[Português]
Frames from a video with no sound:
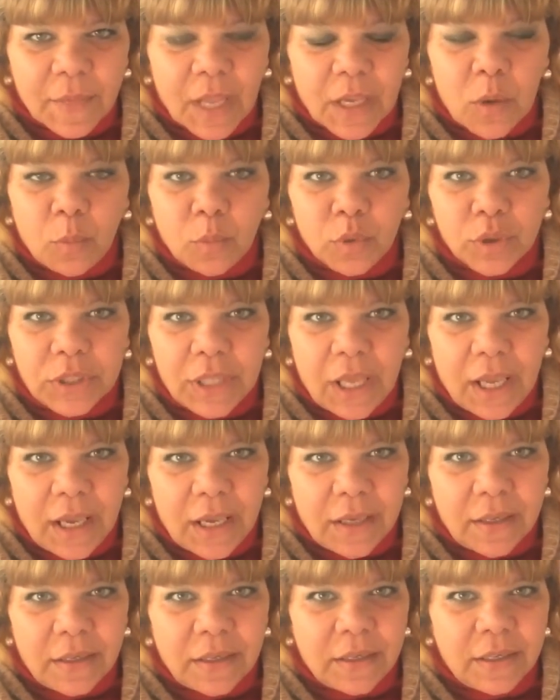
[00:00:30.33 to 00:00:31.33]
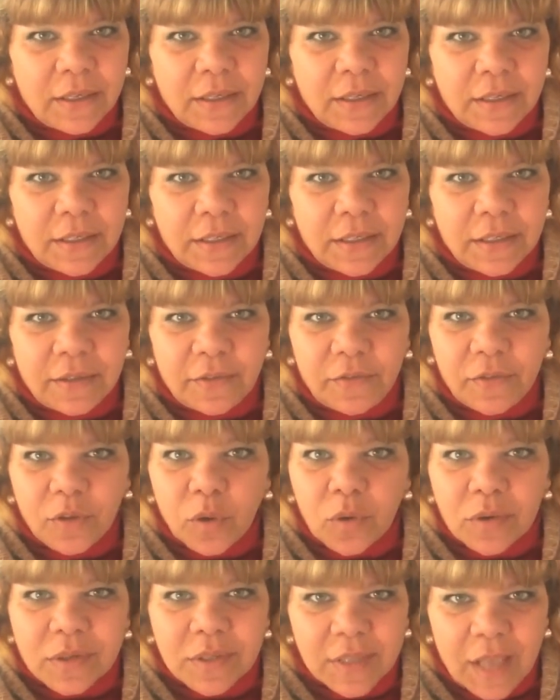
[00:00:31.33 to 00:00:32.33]
eu mudei e
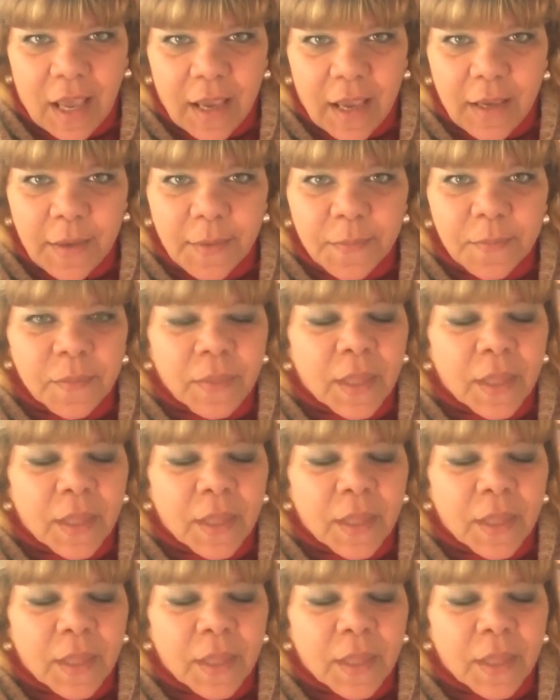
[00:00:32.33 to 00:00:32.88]
ficou sem.